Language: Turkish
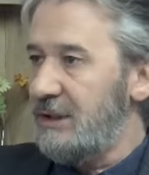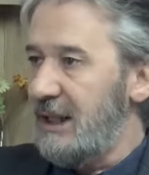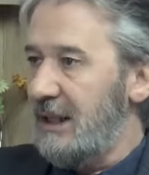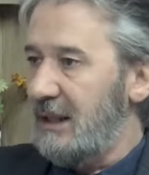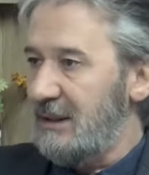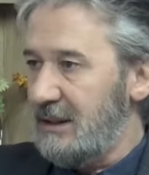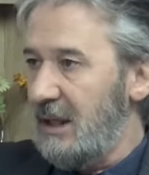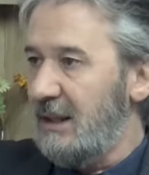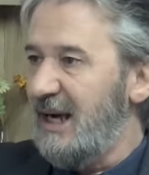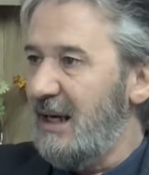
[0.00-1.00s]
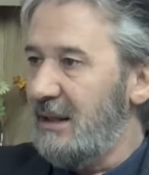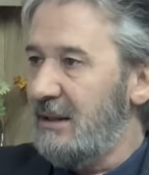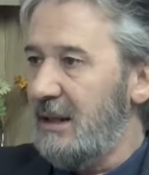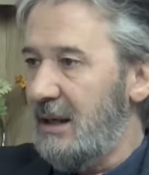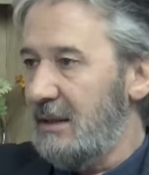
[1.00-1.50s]
sen haklısın al
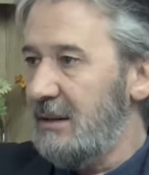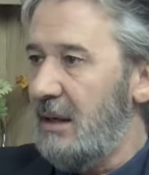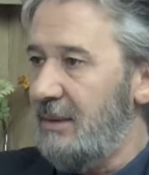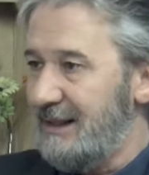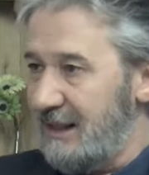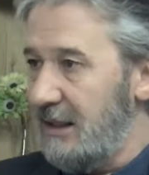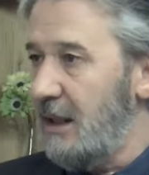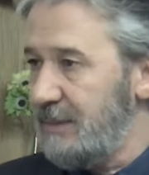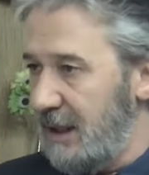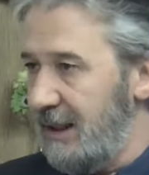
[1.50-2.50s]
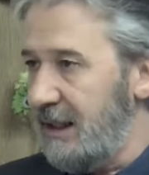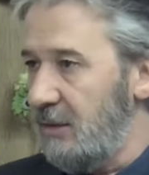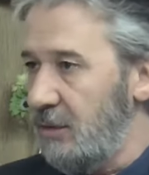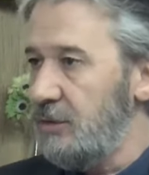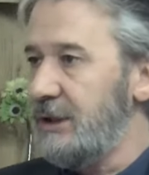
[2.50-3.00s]
yargıla al ne varsan yap demek
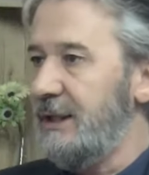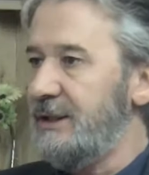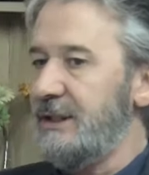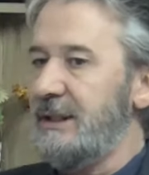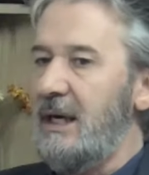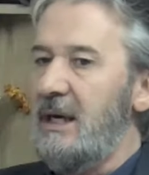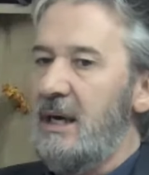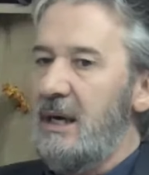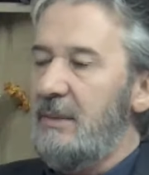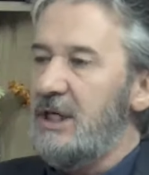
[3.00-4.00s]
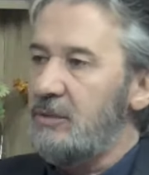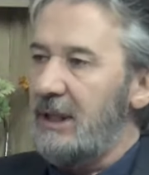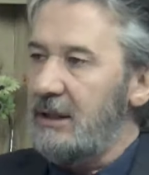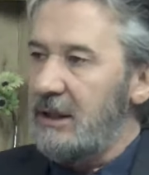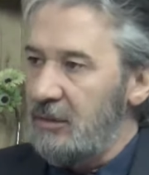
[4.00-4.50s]
gibi olacağı için de
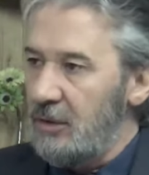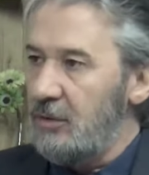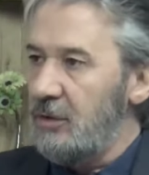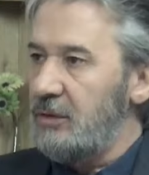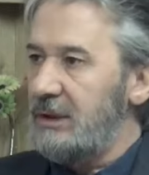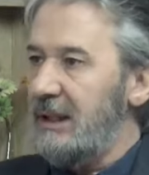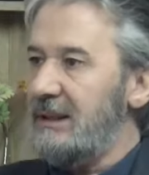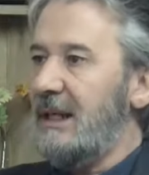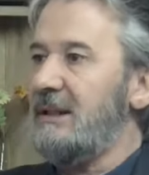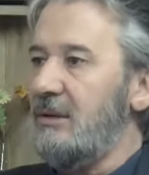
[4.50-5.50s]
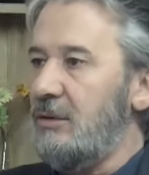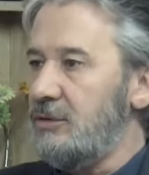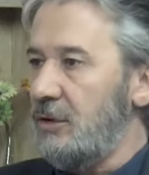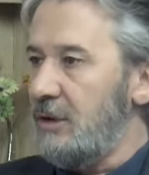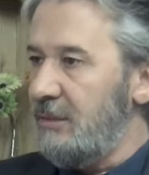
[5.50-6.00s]
mecburen 2014'te zaten
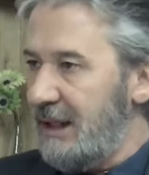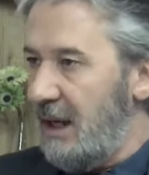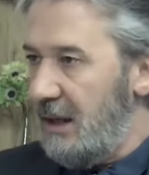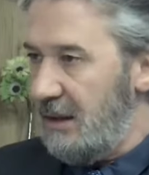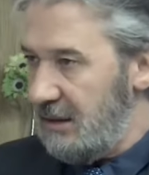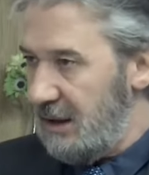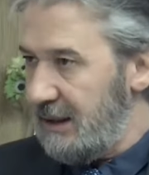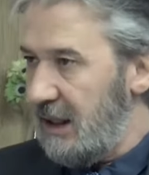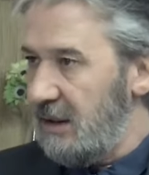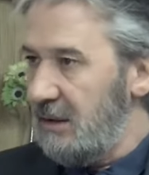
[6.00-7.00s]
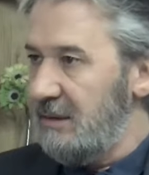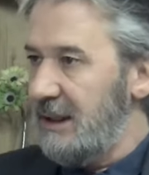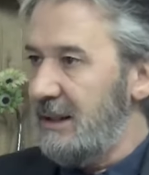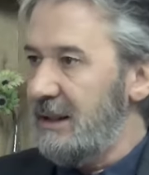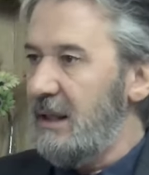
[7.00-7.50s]
Kocaoğlu'na bir daha aday
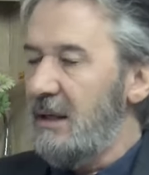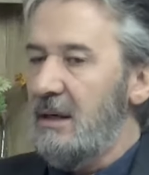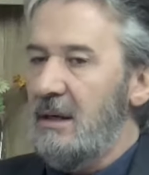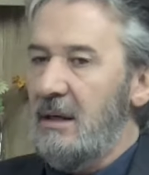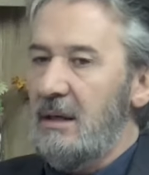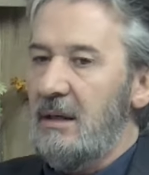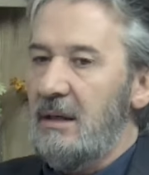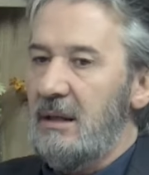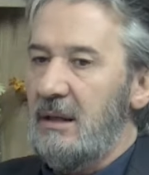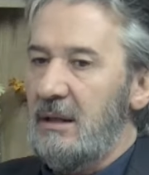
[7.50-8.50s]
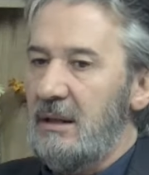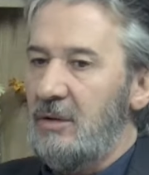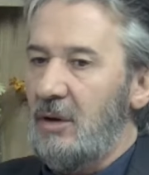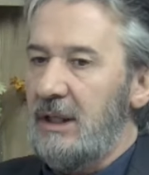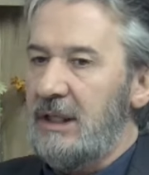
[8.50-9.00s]
verildi. Hı hı.
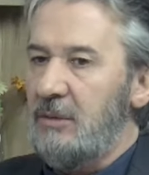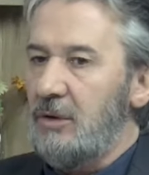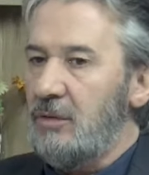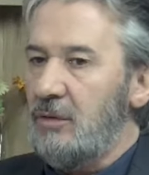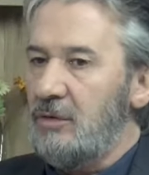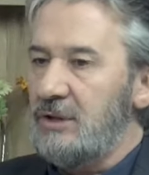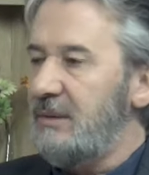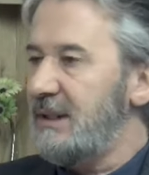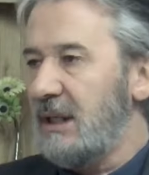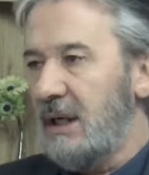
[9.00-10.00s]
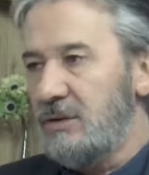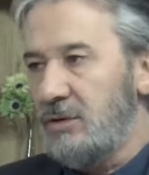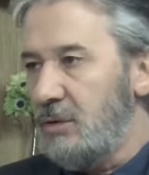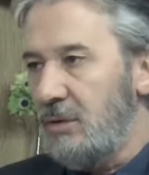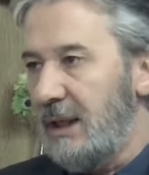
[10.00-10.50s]
2019'da e, mesela
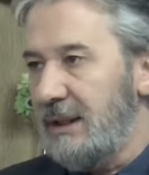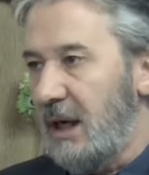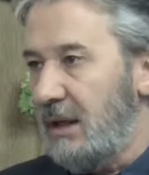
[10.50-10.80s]
çok hani